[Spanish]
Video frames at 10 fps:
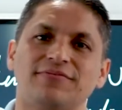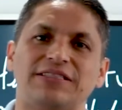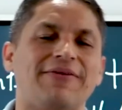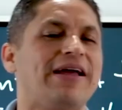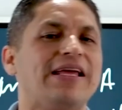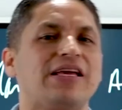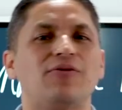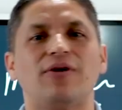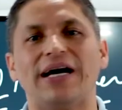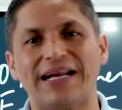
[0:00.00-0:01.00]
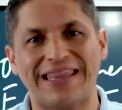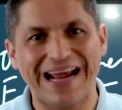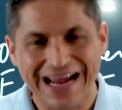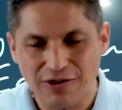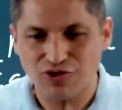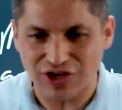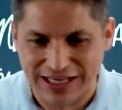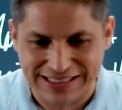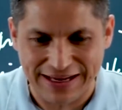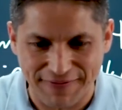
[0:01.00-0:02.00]
Se van a equivocar. Déjalos
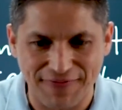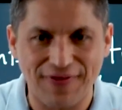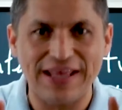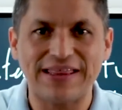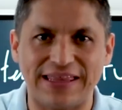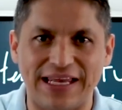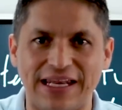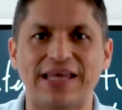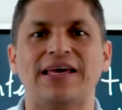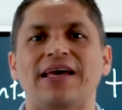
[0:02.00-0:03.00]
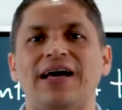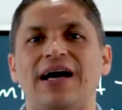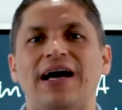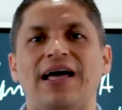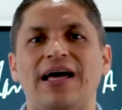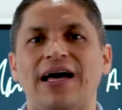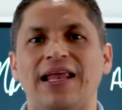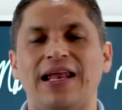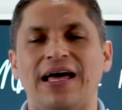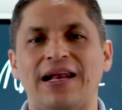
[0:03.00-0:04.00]
que se enfrenten
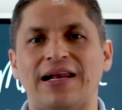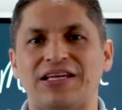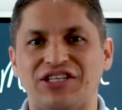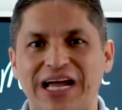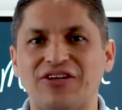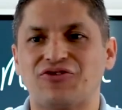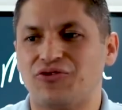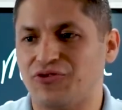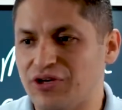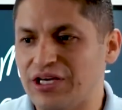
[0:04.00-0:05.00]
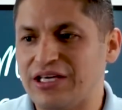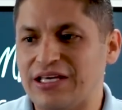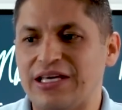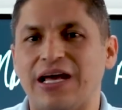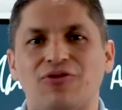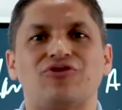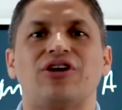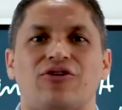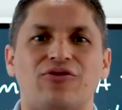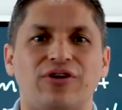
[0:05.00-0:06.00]
al rechazo y a los
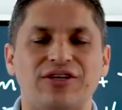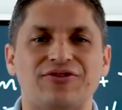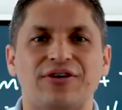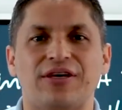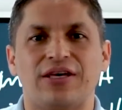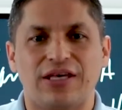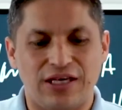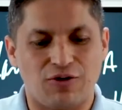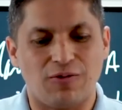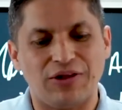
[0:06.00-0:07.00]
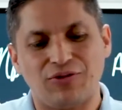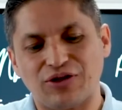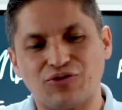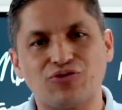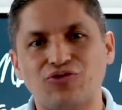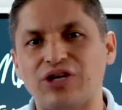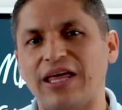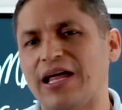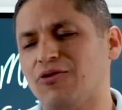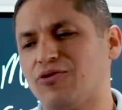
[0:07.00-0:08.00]
errores. Y cuando eso
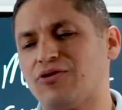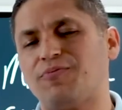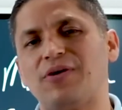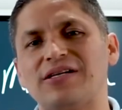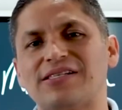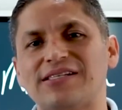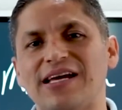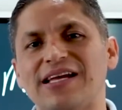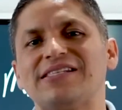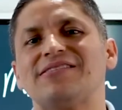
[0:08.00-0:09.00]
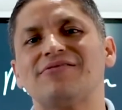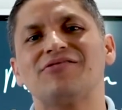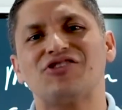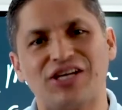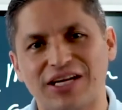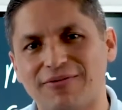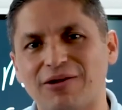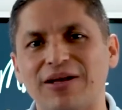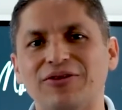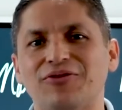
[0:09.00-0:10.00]
suceda, lo único que puedes hacer es seguir
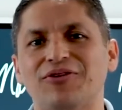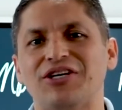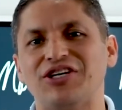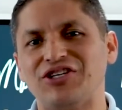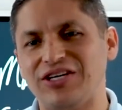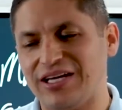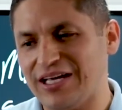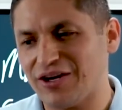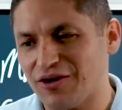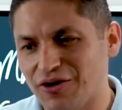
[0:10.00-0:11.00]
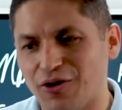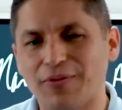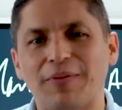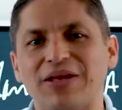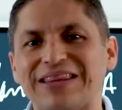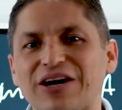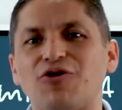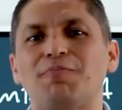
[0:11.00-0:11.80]
evaluando y seguir, obviamente,